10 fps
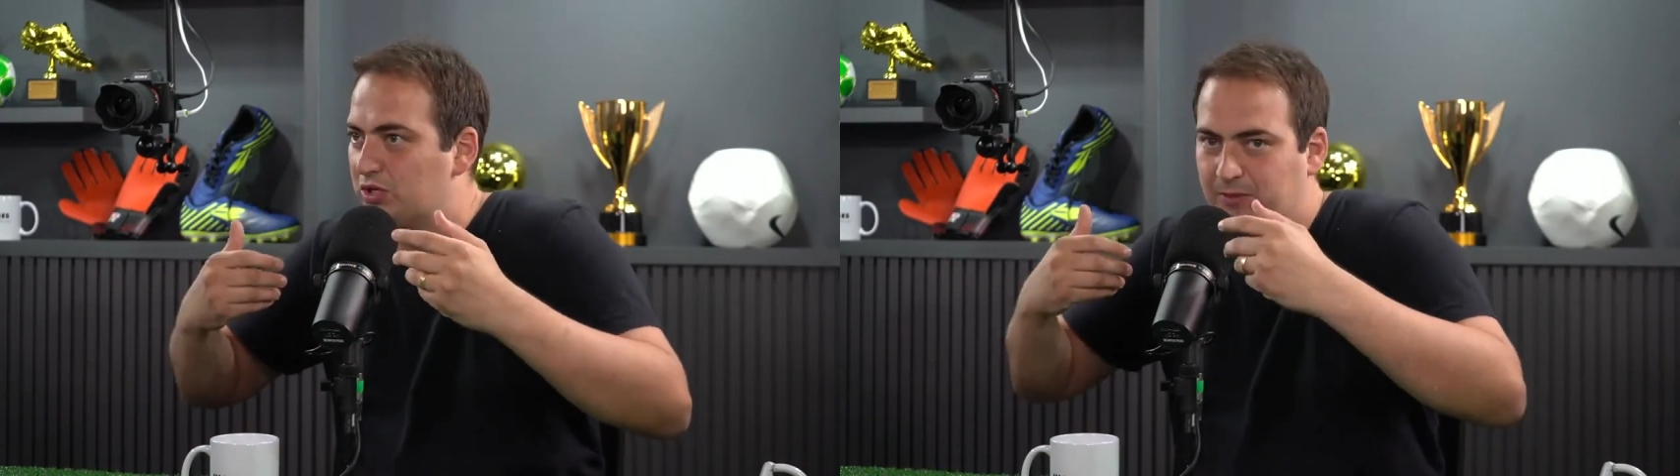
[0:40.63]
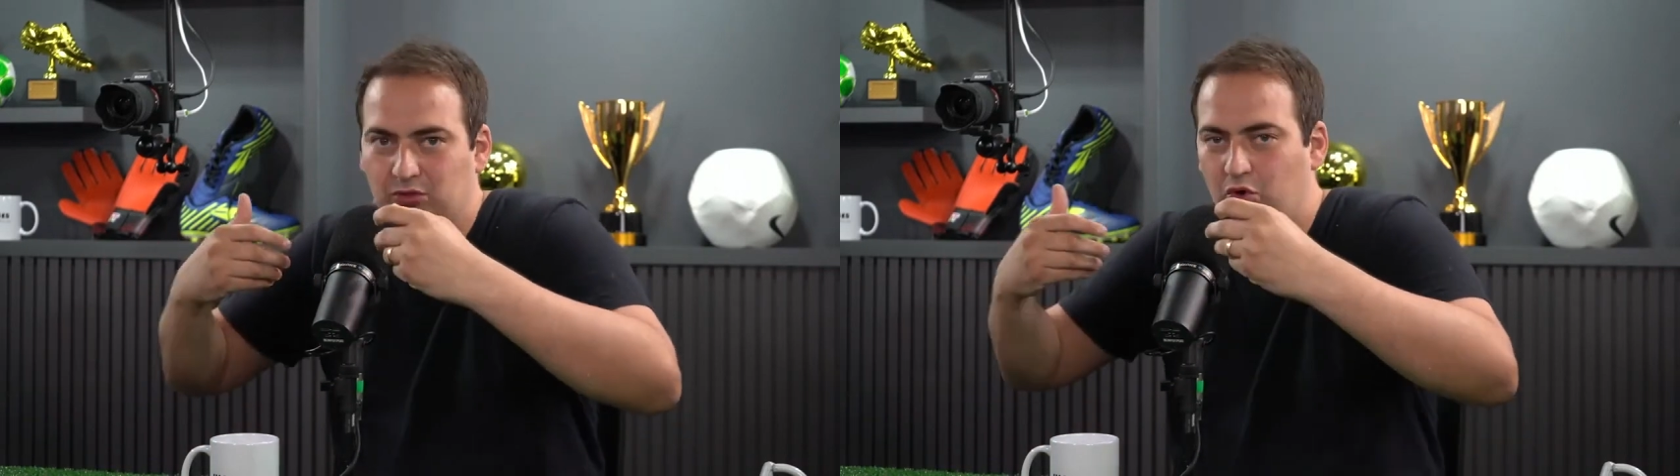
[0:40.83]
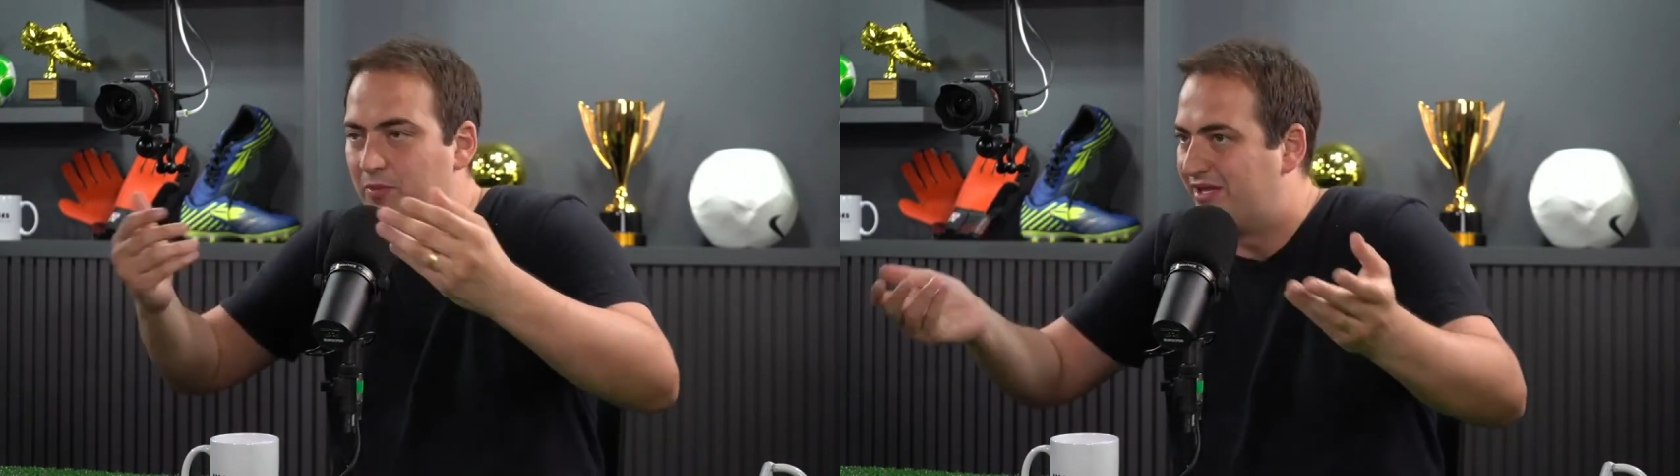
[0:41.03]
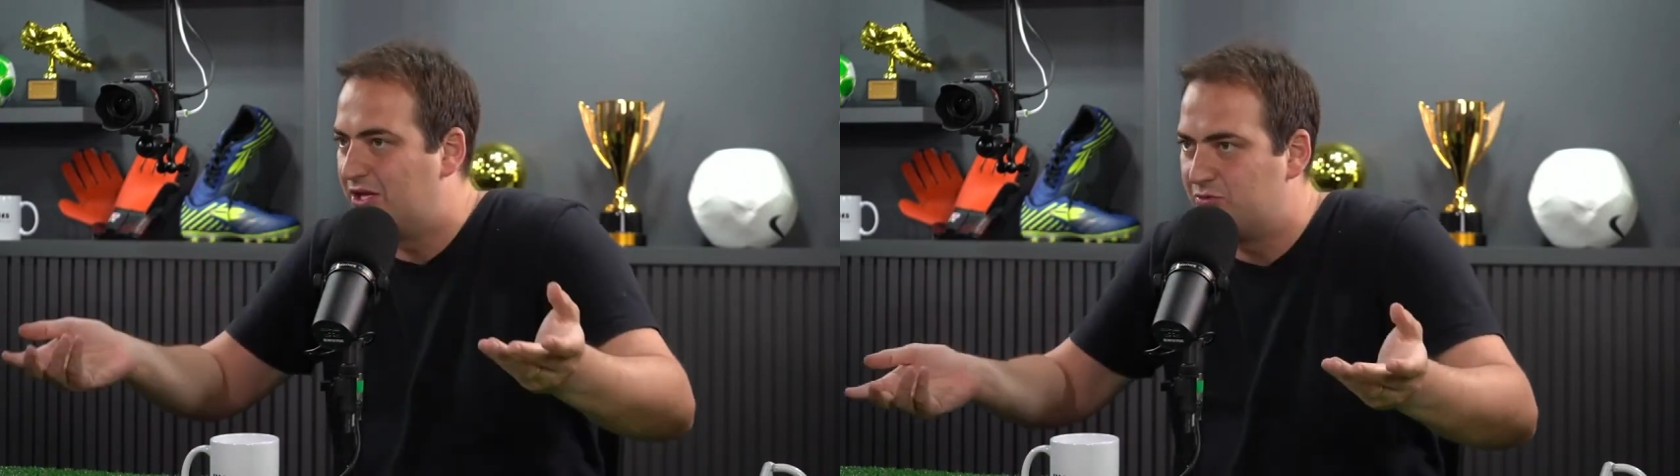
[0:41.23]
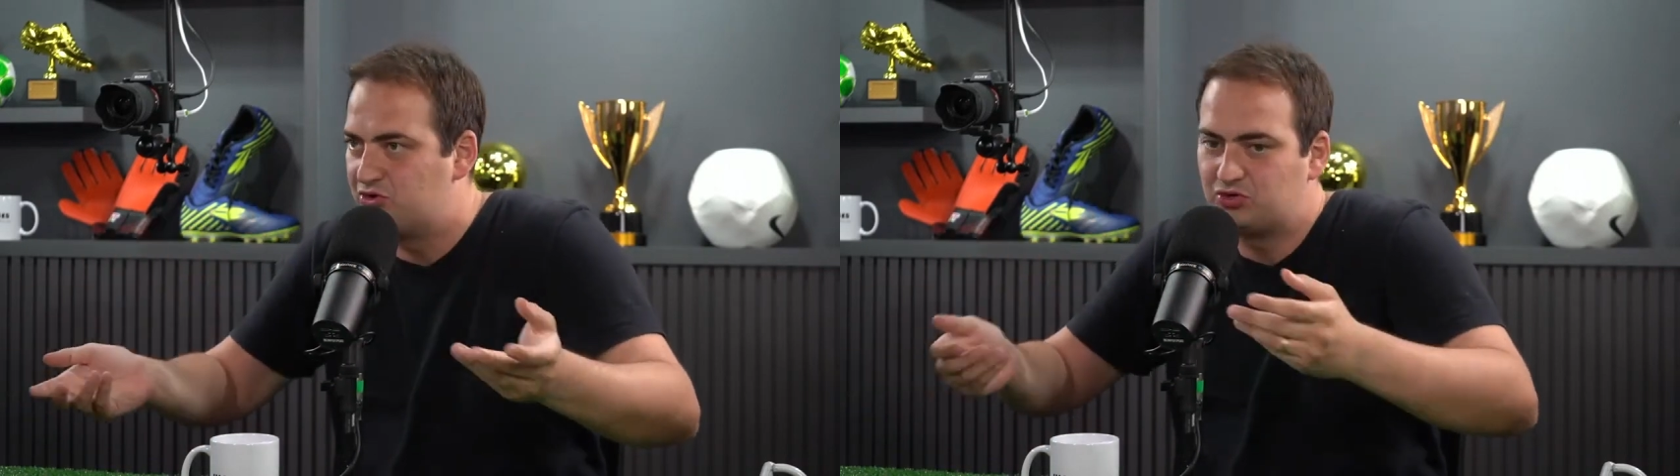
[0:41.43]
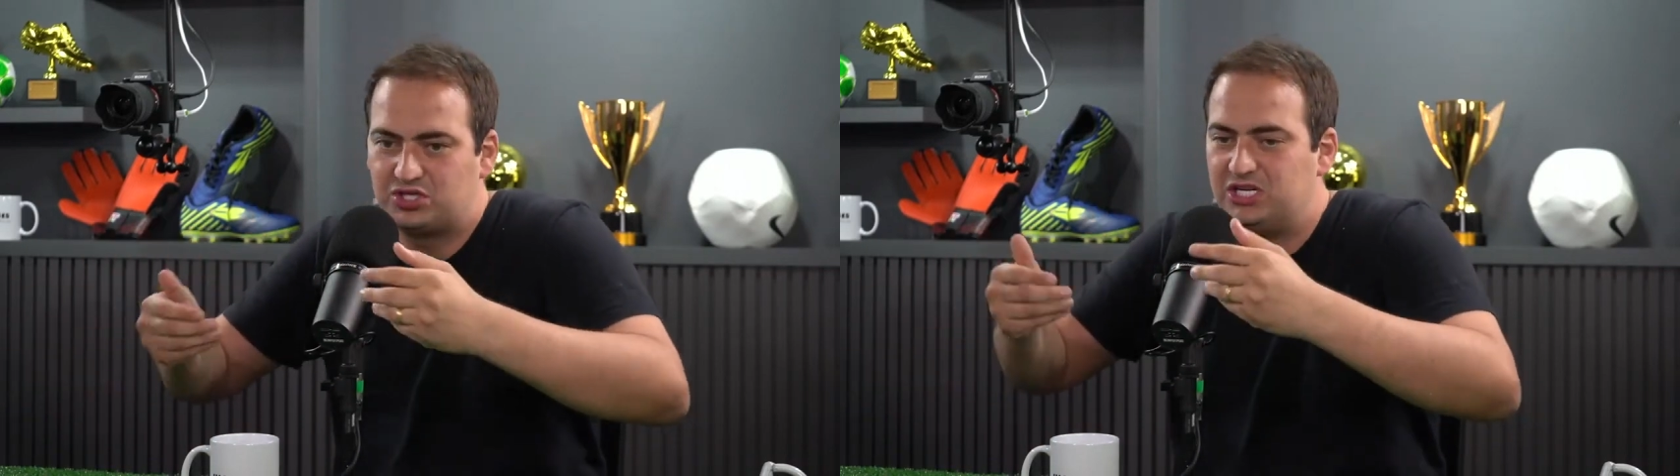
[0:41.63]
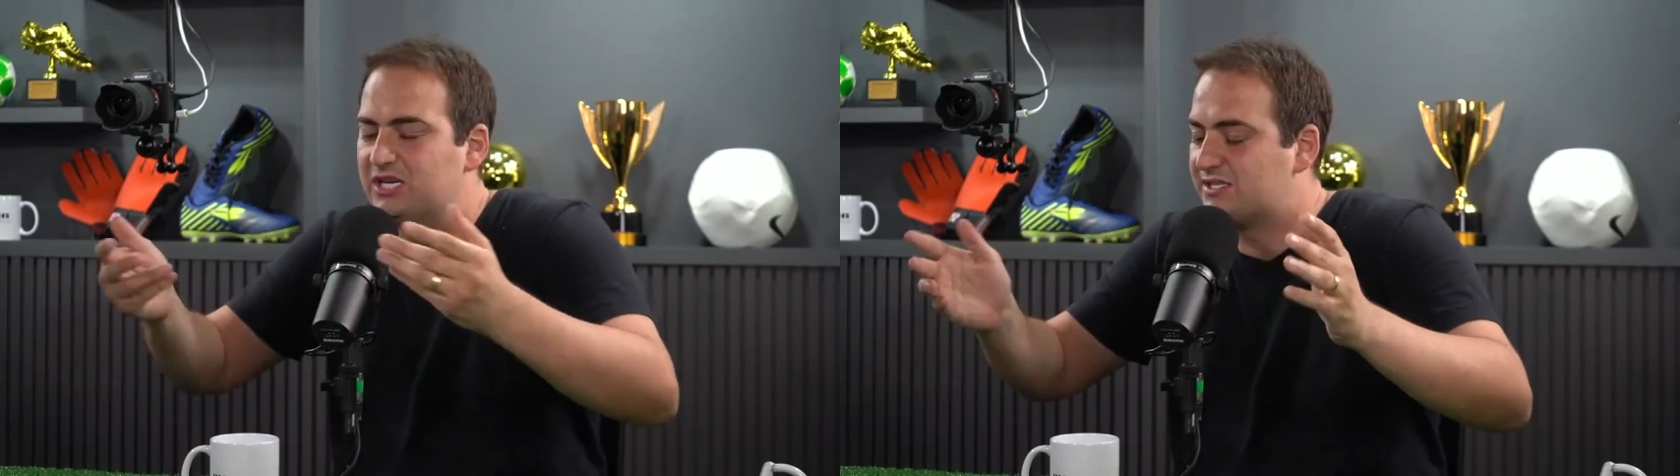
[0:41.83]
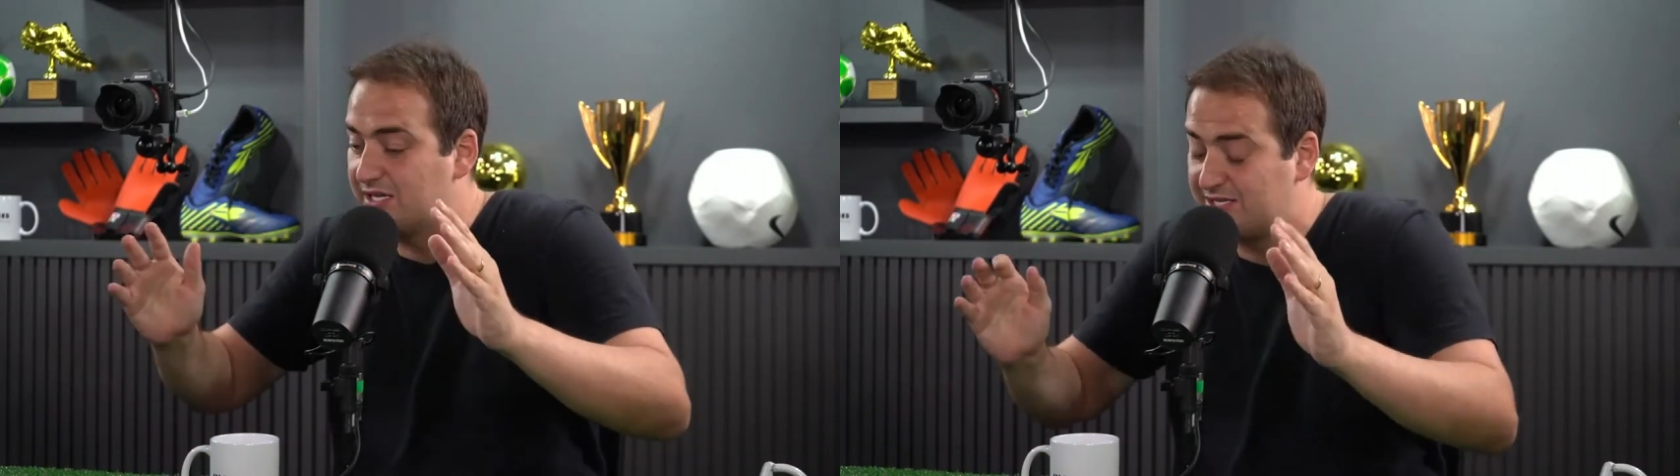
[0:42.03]
para não cometer nenhuma
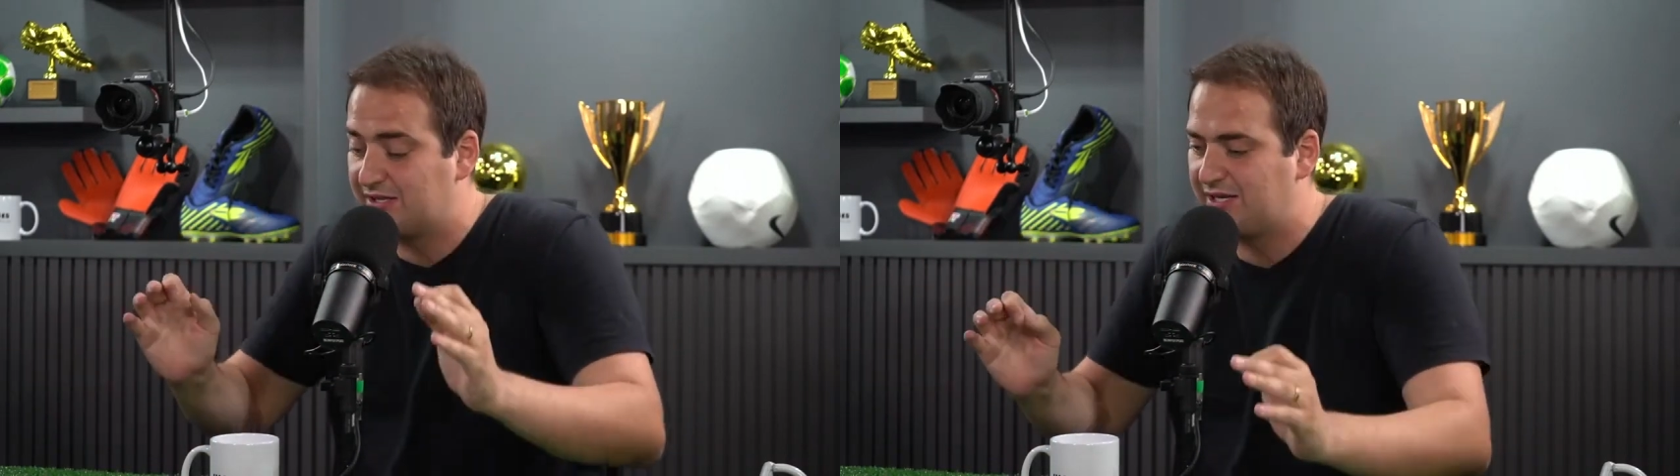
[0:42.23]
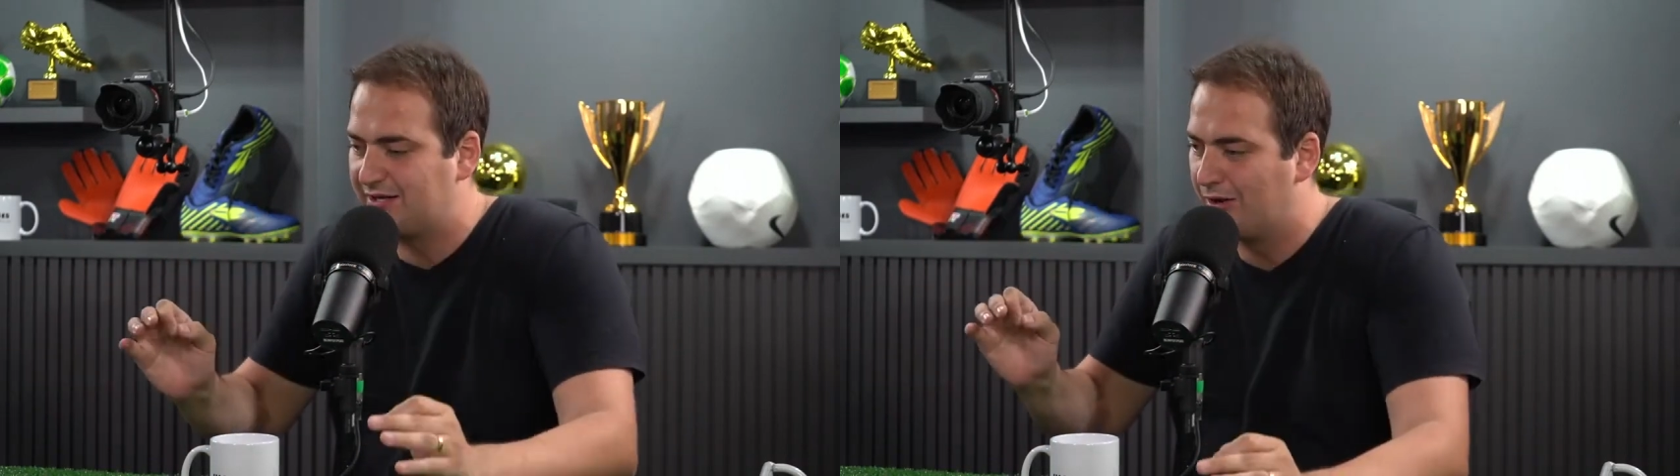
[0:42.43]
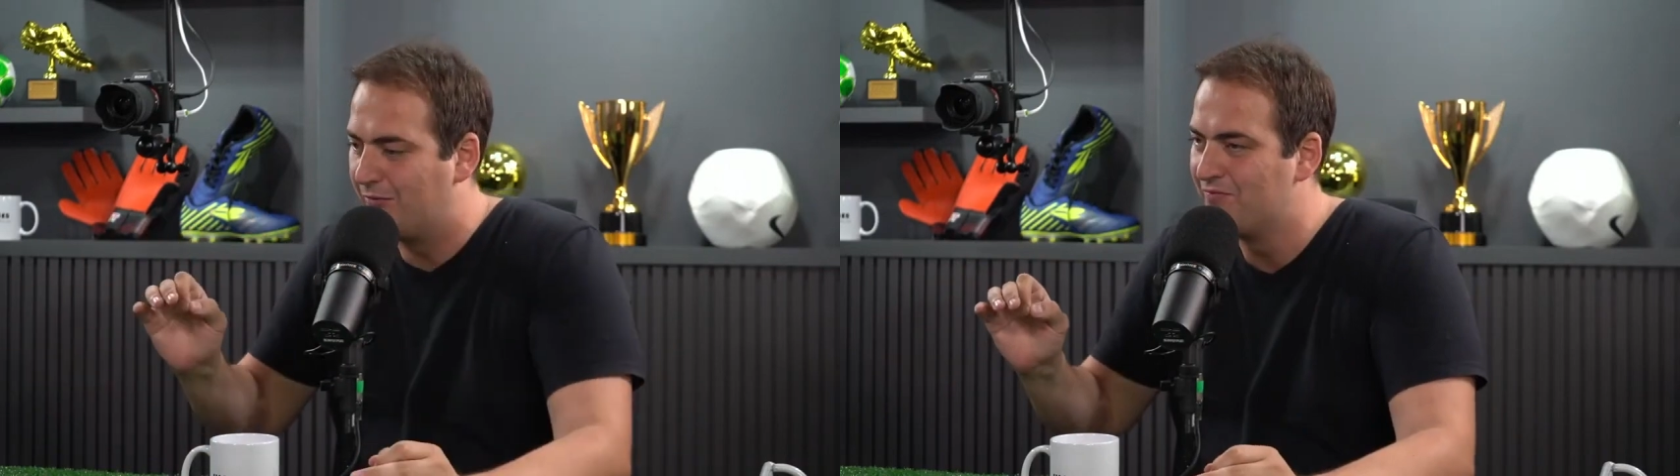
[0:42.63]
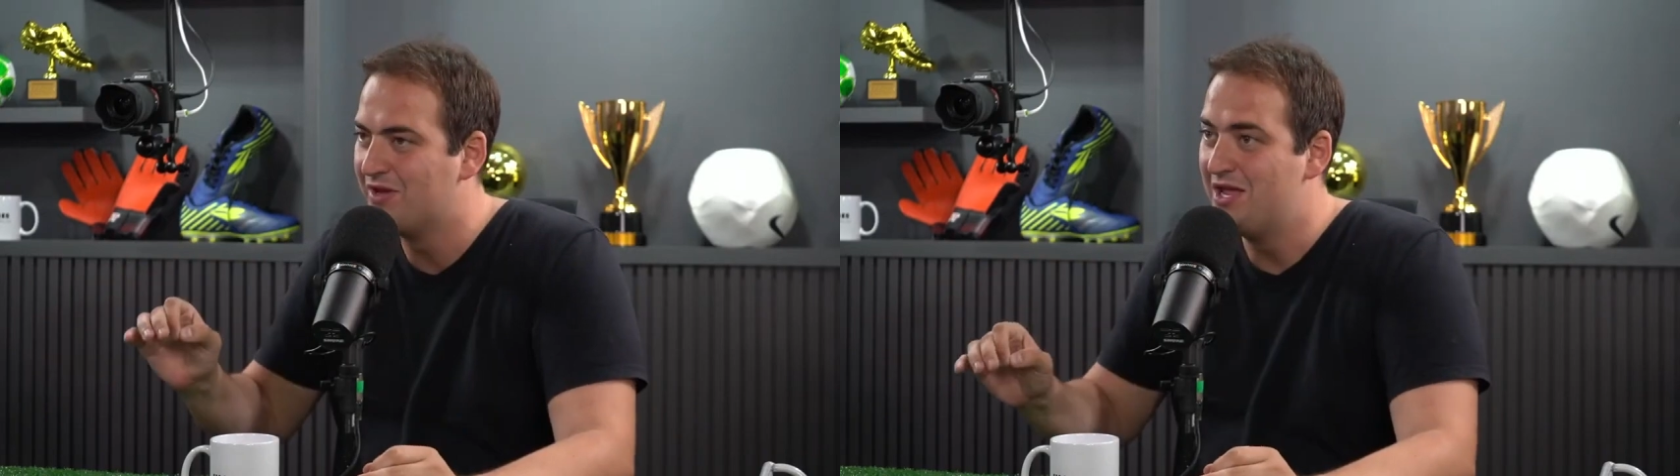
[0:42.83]
injustiça, etc e tal.